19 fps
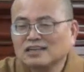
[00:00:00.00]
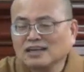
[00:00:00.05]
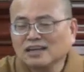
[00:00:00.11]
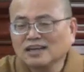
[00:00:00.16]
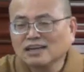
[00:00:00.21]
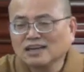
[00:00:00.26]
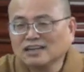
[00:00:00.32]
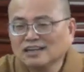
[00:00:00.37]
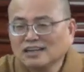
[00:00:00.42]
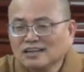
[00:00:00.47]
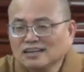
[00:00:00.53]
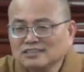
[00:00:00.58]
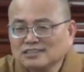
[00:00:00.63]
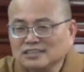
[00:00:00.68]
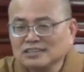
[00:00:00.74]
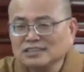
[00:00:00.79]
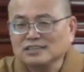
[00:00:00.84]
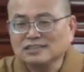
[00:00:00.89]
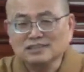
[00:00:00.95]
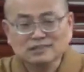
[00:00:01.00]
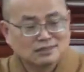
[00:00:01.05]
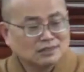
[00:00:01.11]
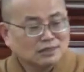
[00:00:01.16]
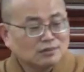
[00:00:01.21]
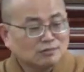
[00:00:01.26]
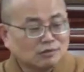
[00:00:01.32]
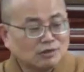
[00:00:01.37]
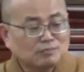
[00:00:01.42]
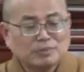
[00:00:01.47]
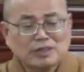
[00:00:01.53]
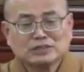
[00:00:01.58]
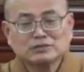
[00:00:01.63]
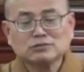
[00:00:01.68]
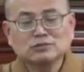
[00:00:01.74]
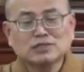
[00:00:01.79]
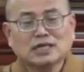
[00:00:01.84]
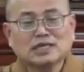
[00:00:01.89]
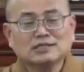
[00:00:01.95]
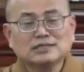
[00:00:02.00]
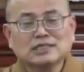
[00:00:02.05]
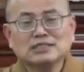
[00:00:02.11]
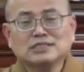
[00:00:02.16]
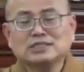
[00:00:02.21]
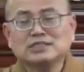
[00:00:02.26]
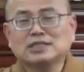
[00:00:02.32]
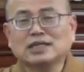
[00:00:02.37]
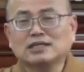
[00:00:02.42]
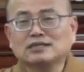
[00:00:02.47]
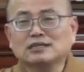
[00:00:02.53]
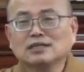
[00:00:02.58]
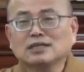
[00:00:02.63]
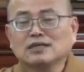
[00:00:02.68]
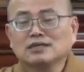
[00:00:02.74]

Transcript: 啊！这个人我帮助他，他竟然。